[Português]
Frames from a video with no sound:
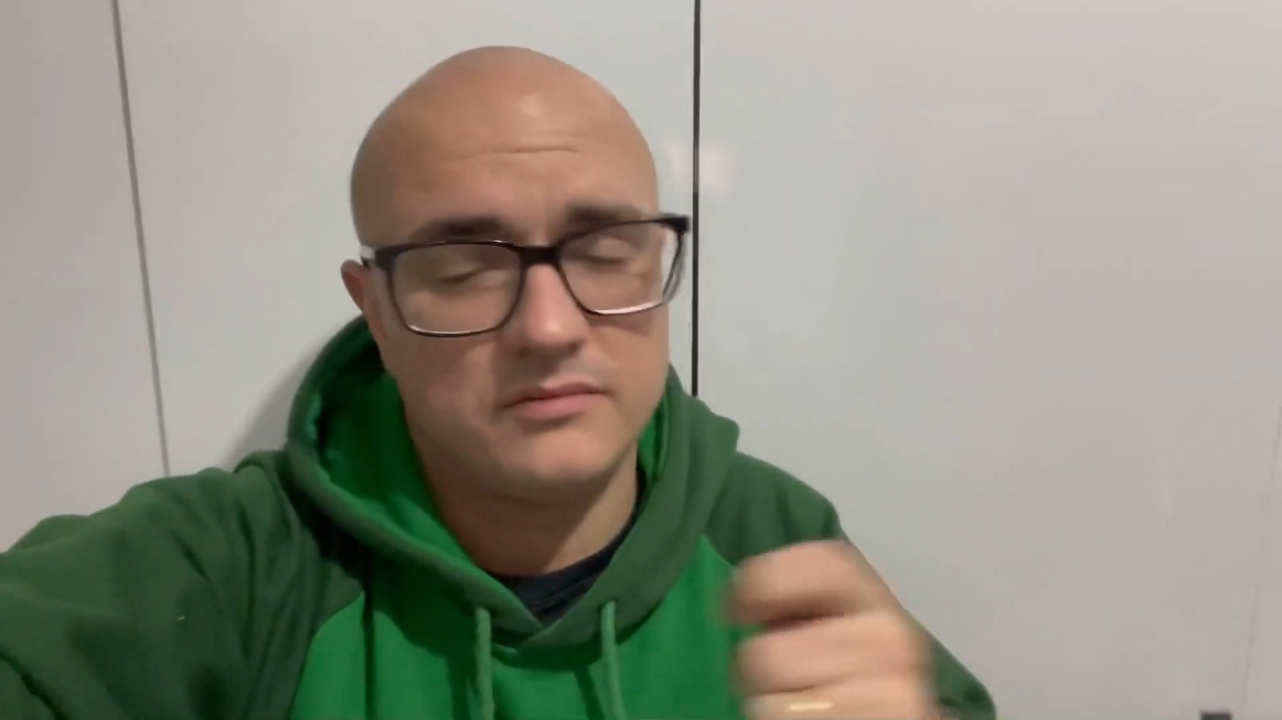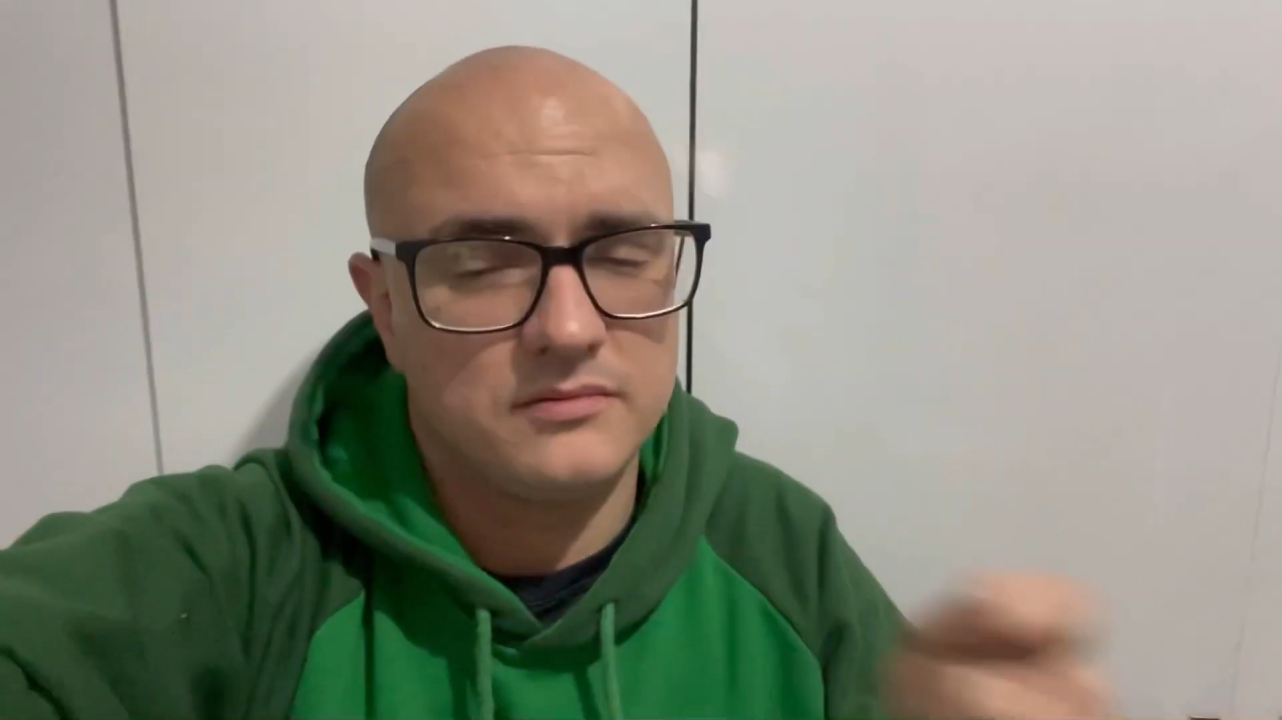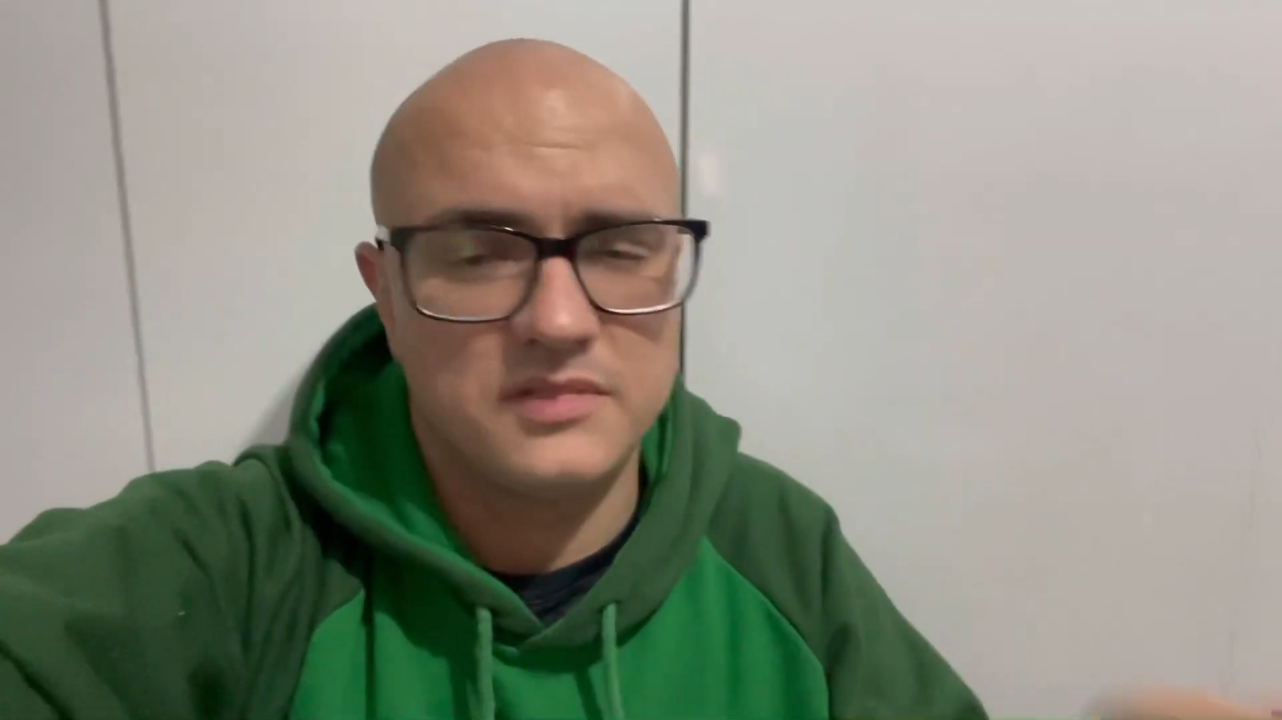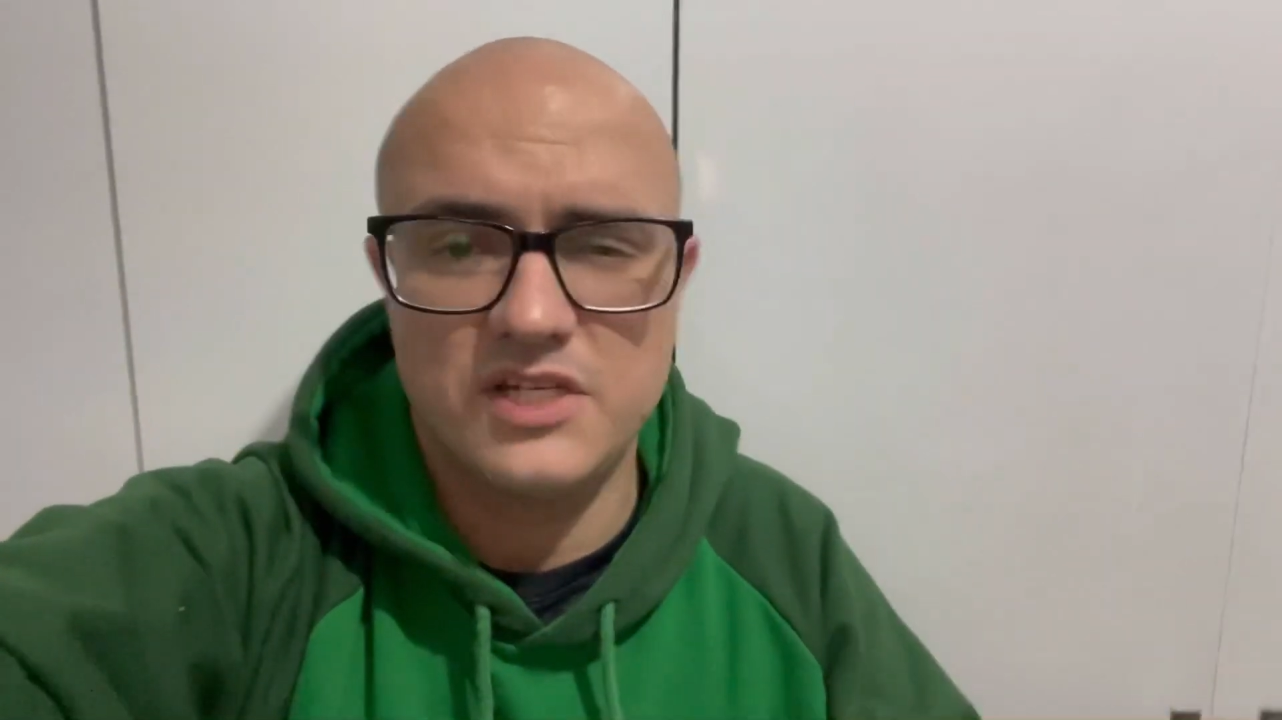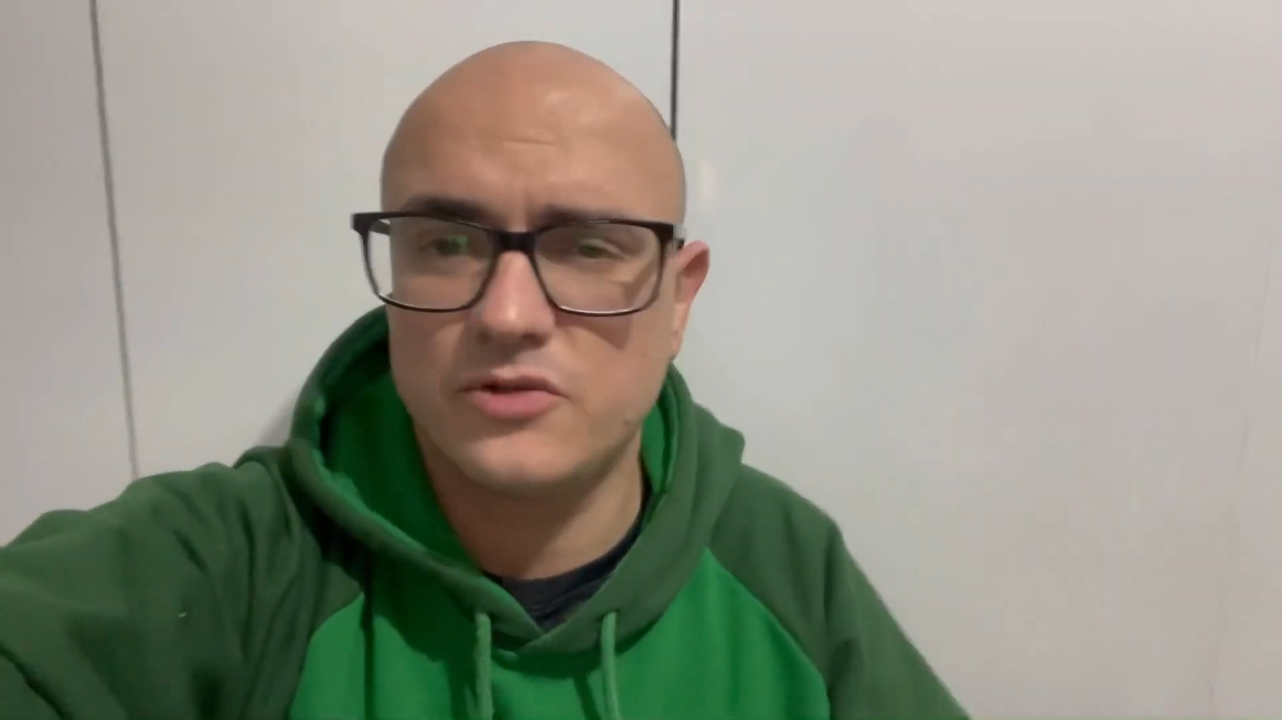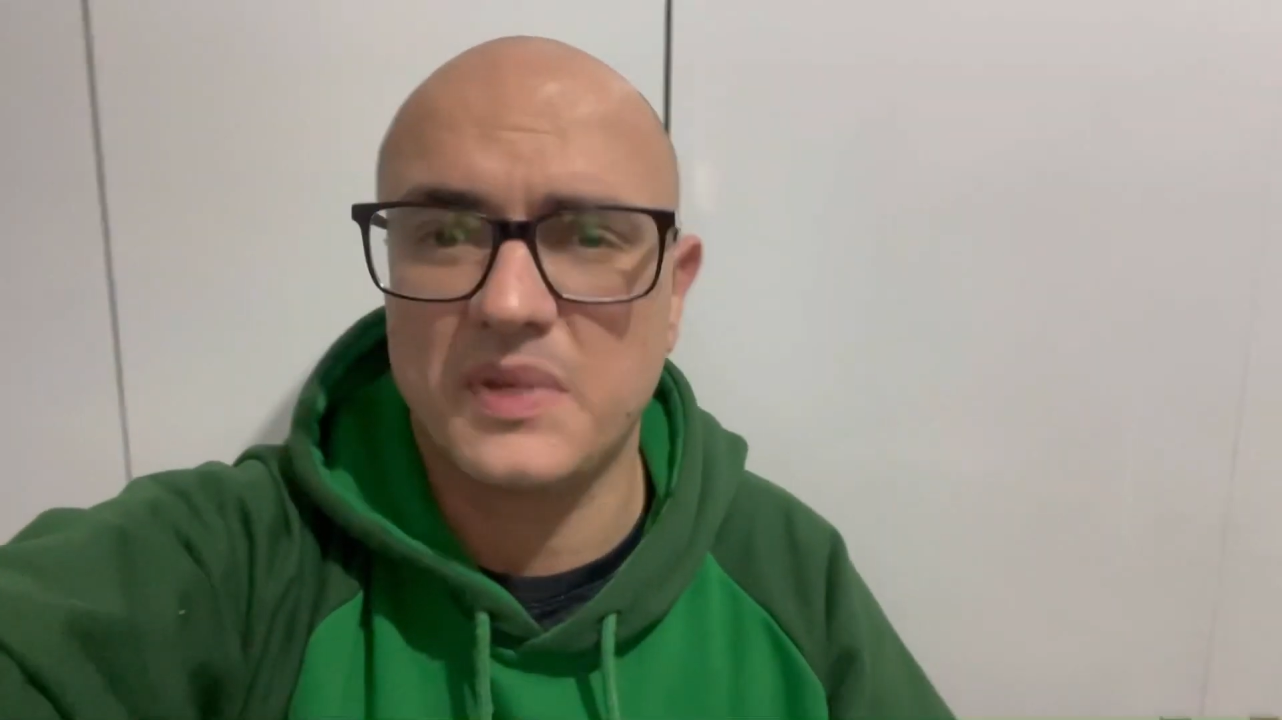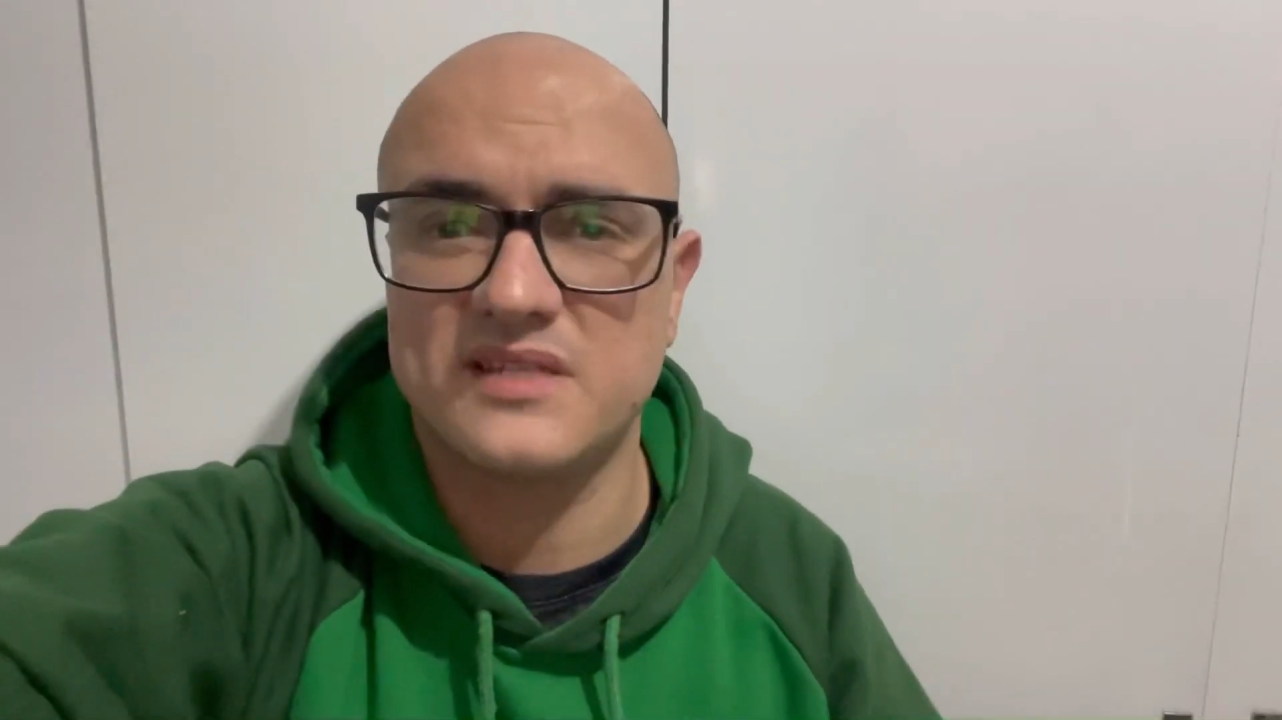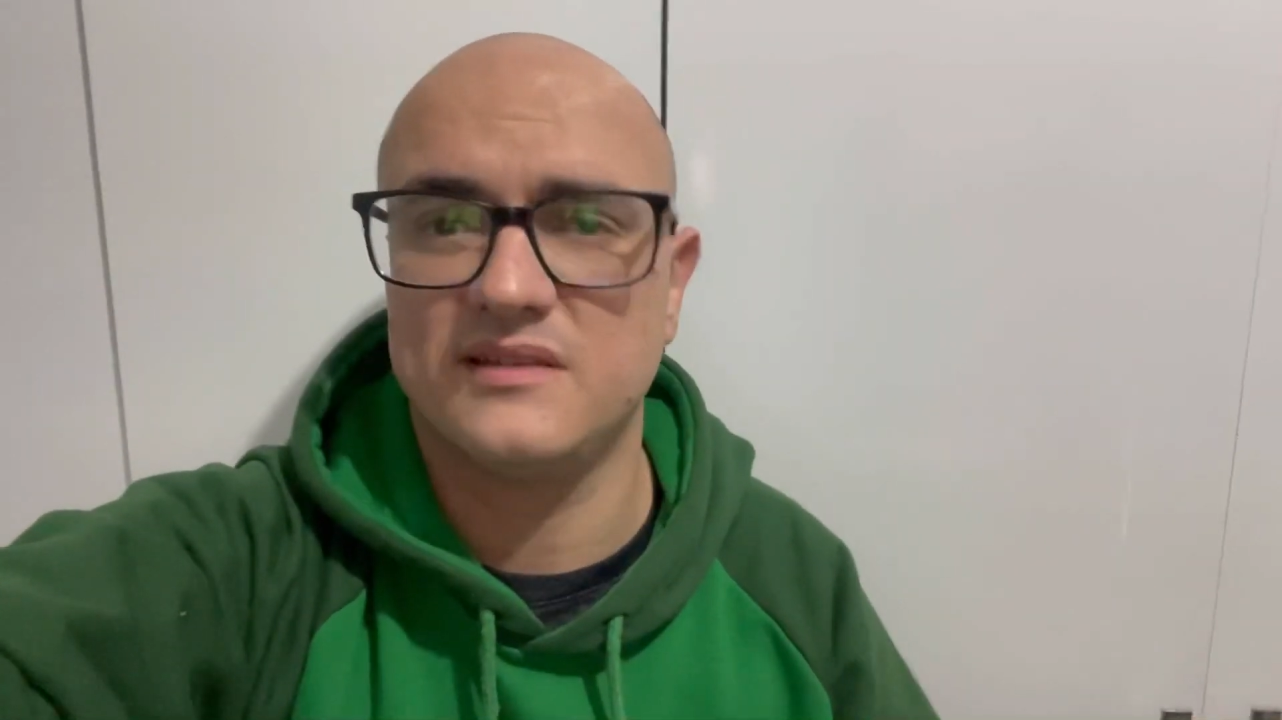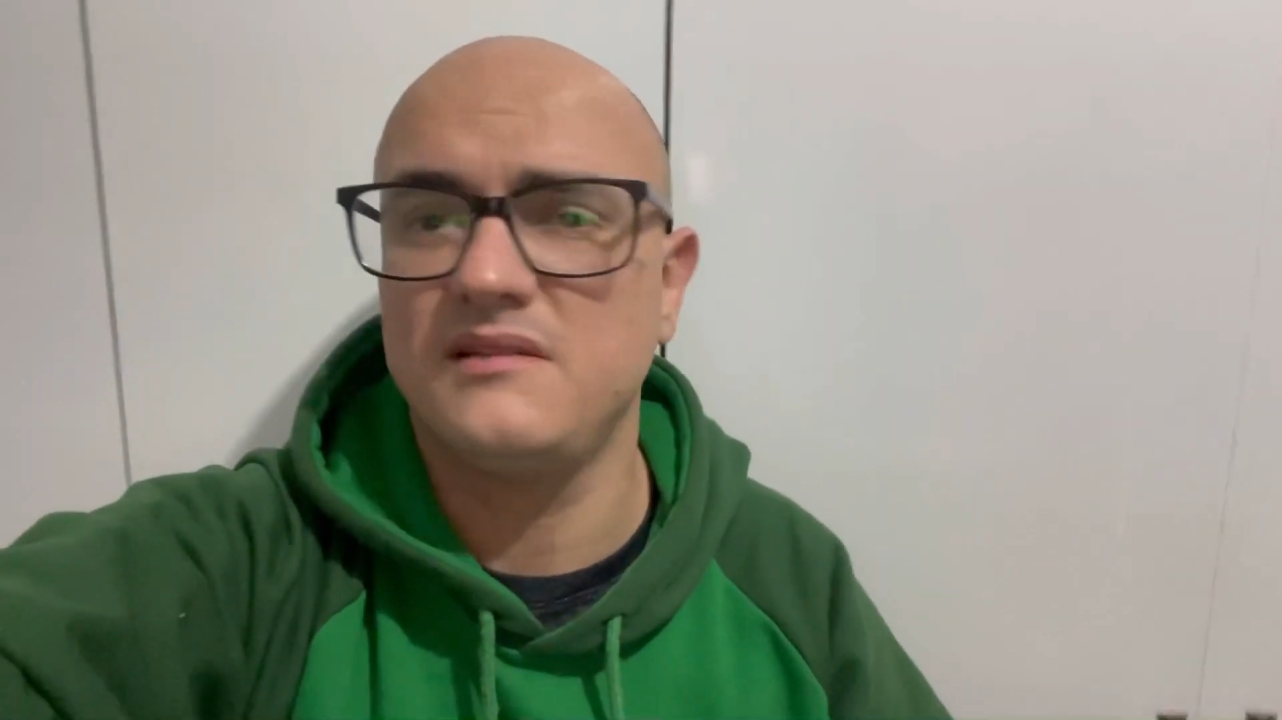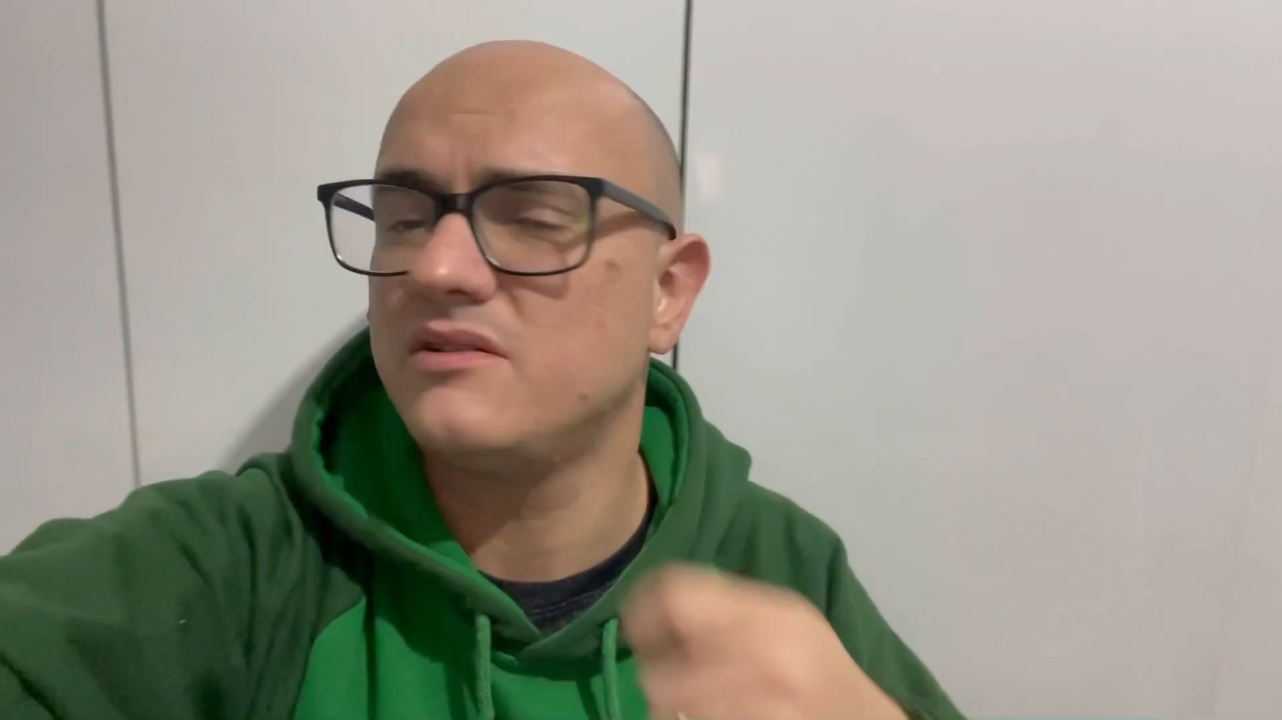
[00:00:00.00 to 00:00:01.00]
Seja o
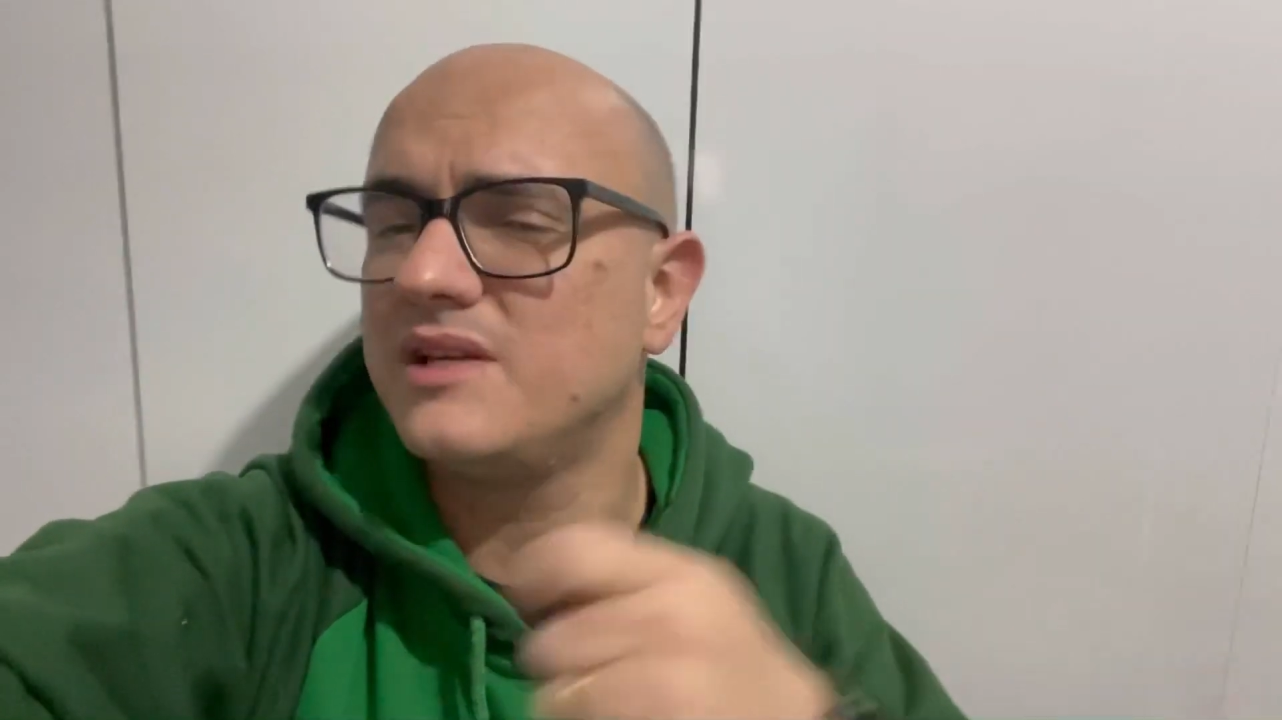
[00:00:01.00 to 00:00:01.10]
brasileiro,